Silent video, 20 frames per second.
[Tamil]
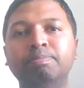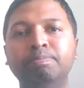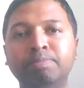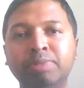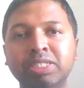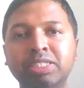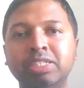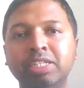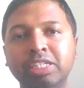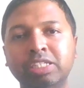
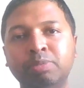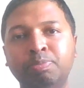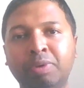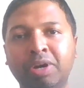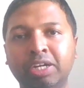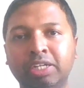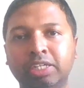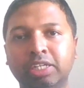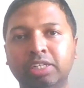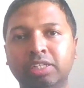பிஸ்னஸ்
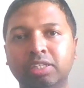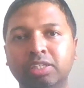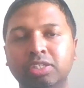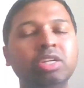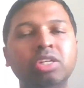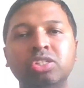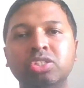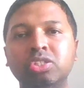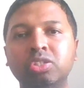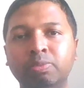பார்ட்னர்
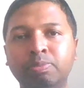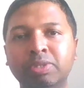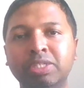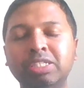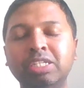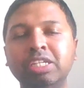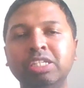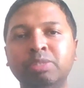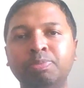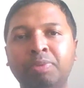ஸோ
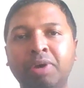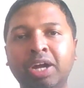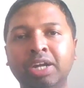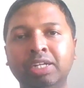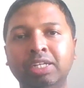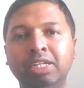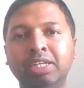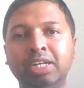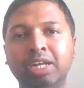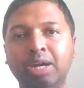பிஸ்னஸ்
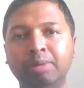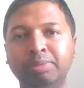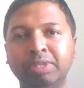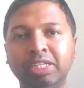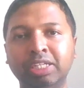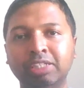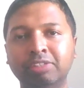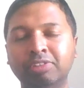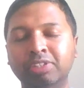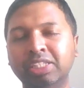பார்ட்னர்
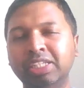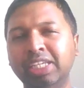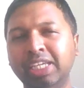அப்படிங்கிறது வந்து